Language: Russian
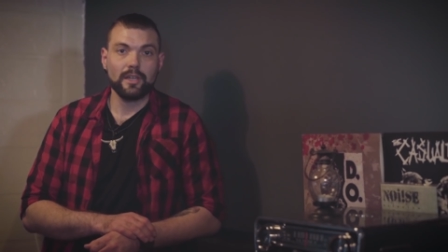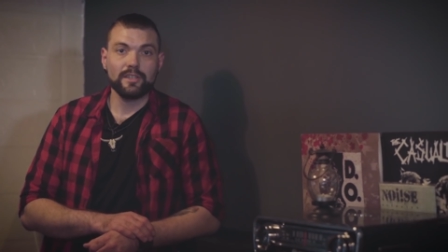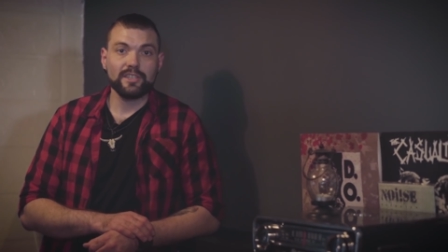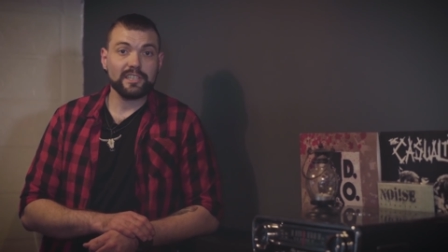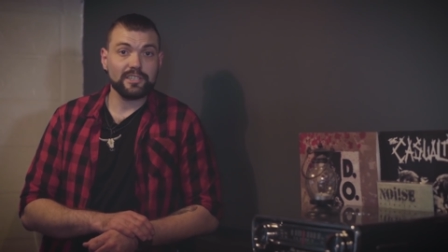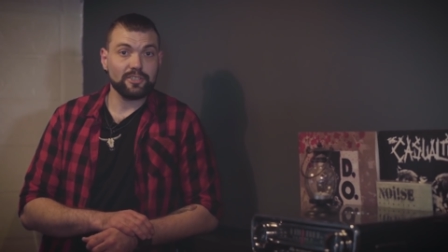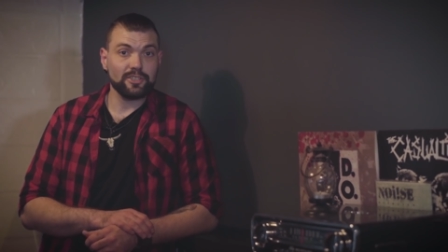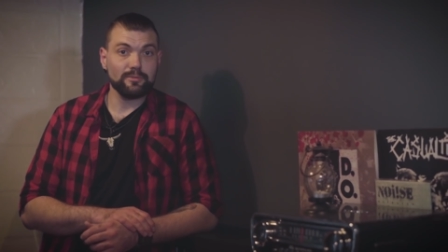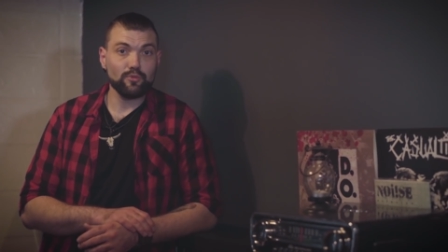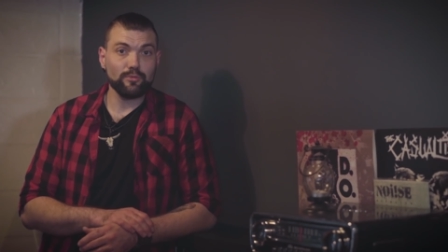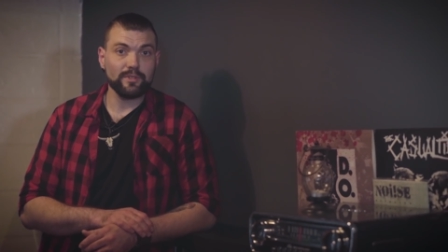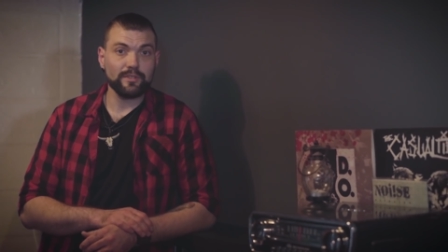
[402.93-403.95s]
Некоторые
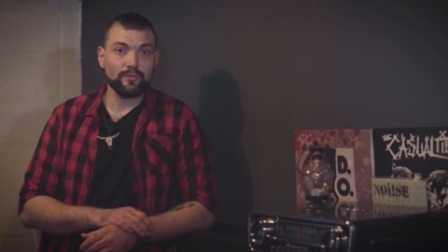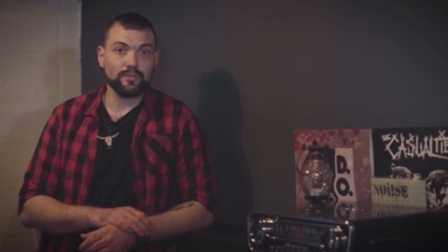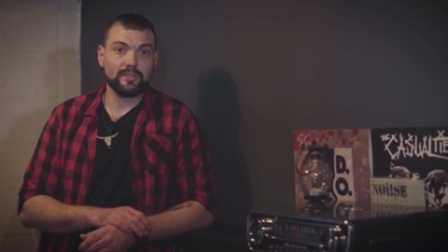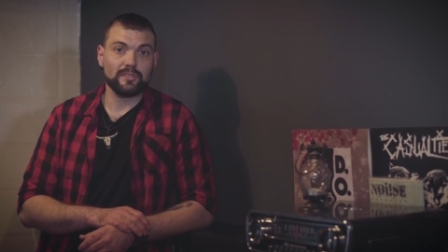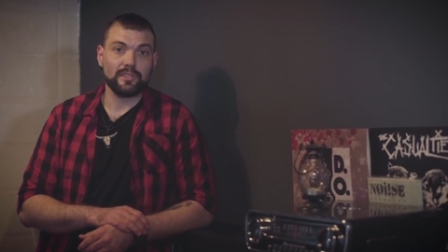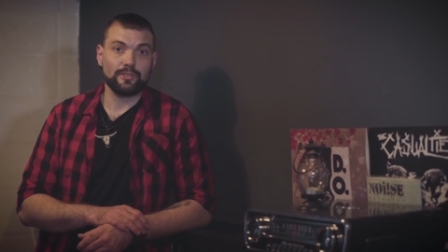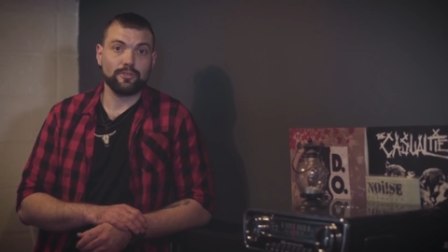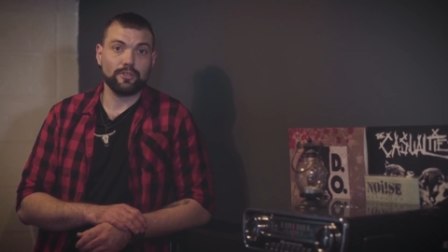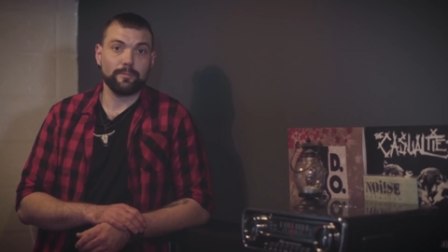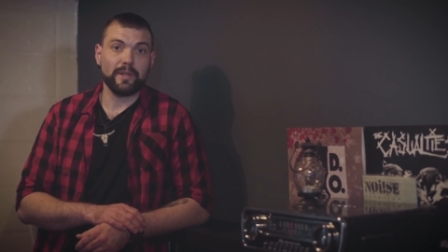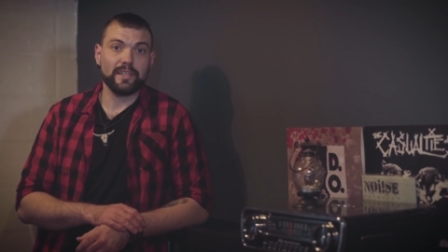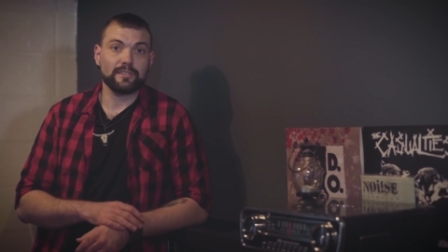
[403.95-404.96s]
мумии, возраст
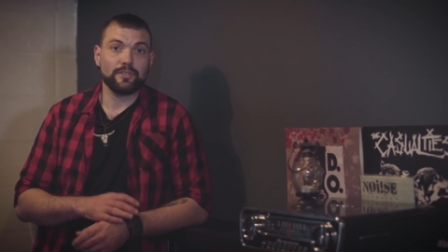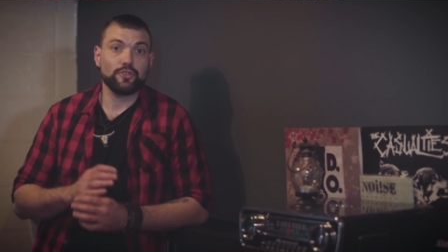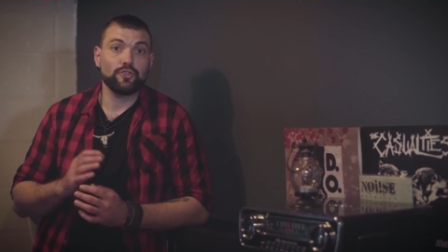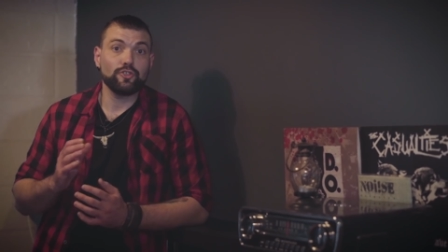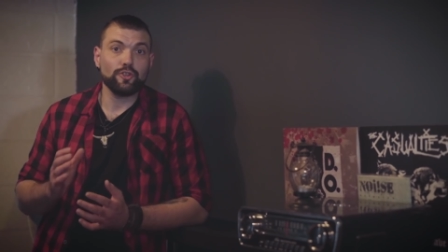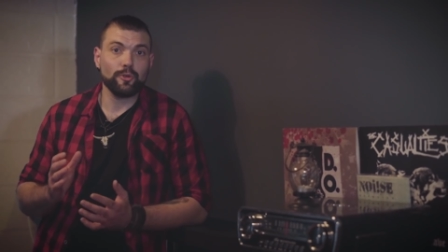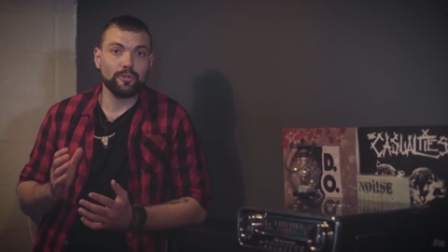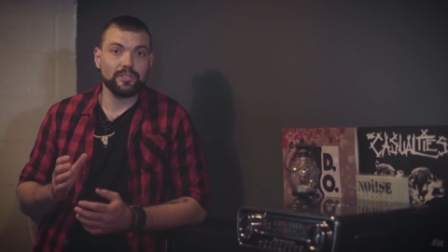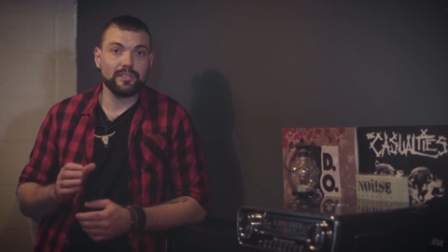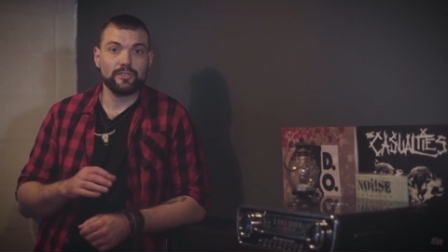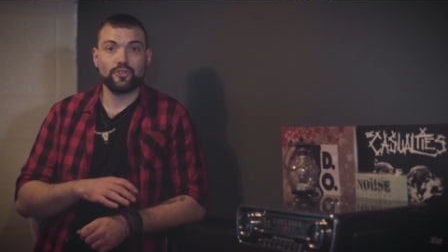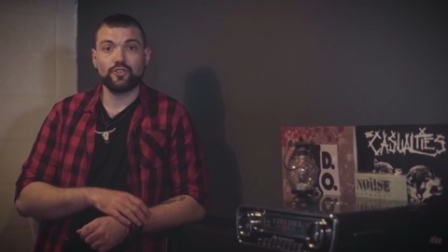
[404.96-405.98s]
которых порядка
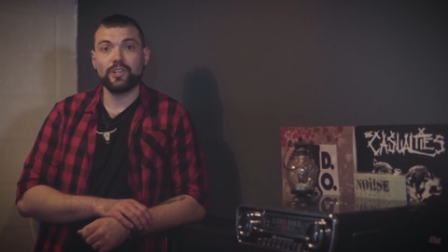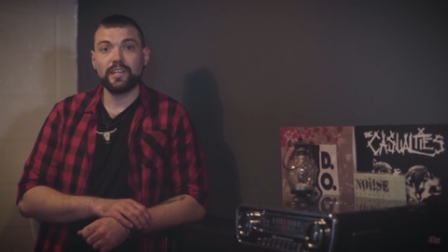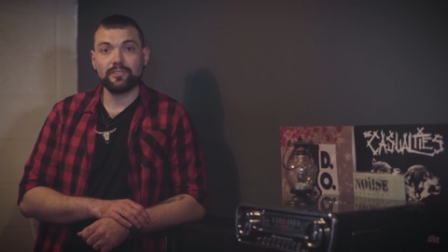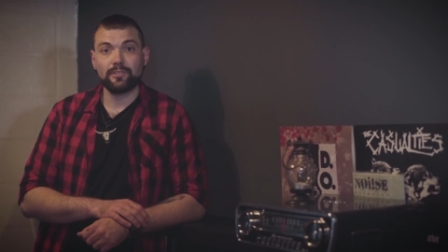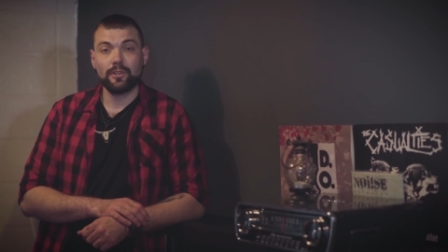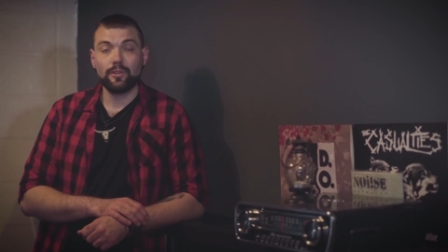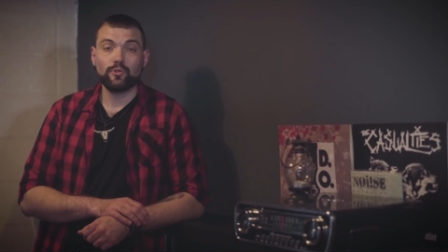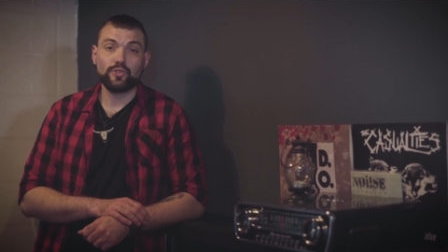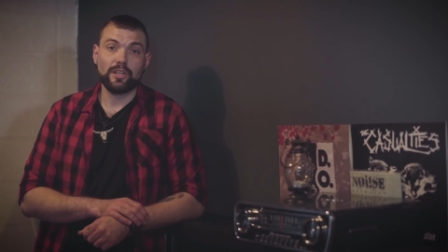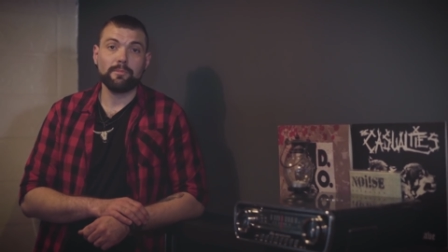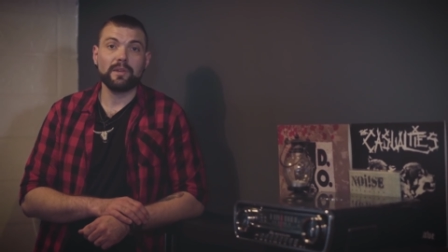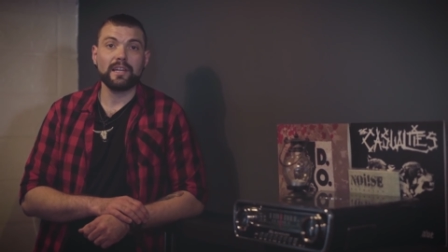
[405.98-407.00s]
4000 лет,
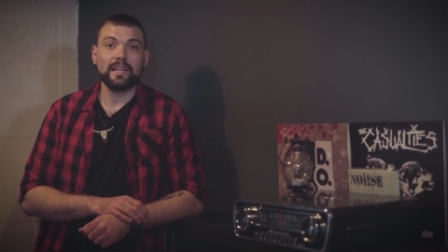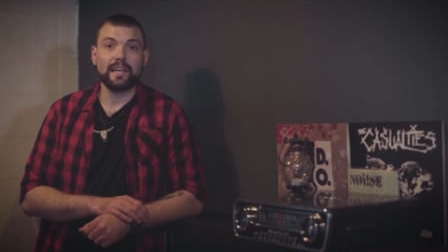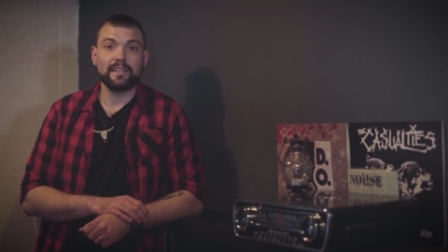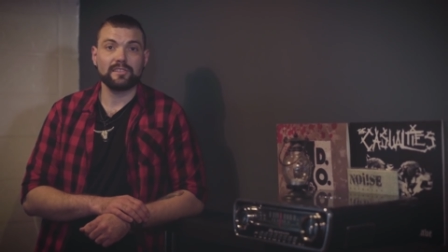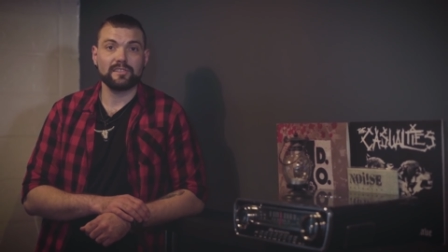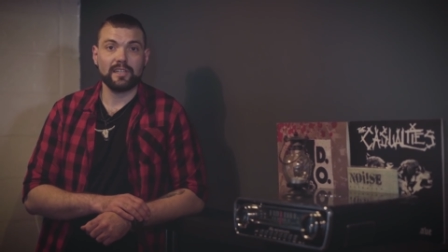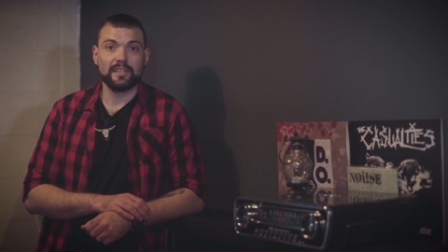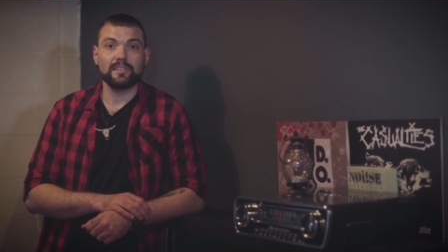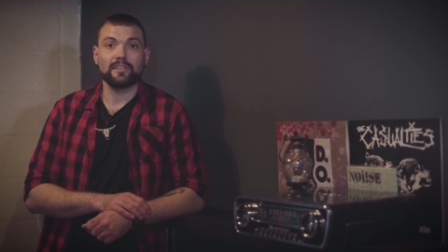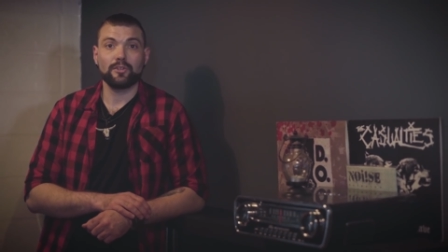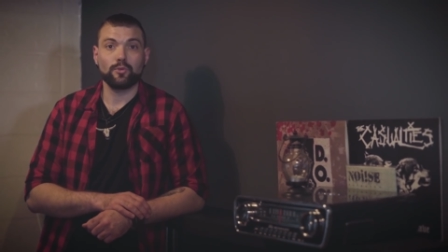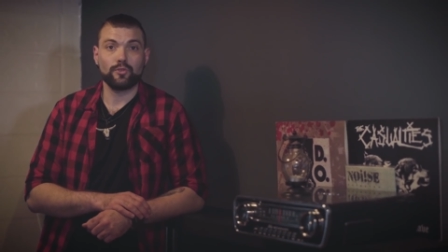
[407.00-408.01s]
уже имели эти знаки
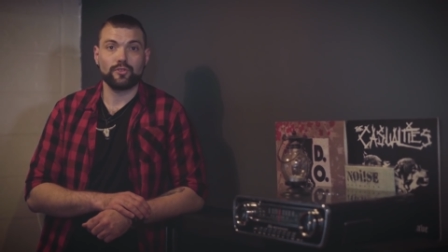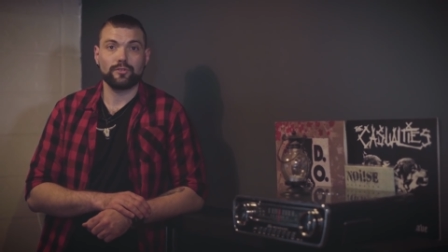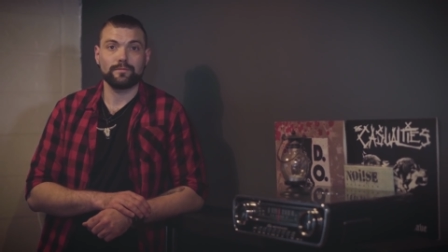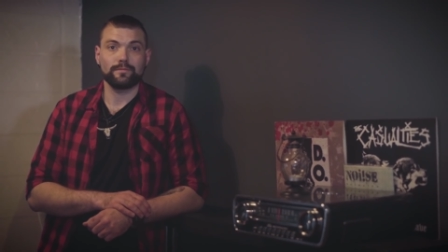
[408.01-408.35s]
на коже.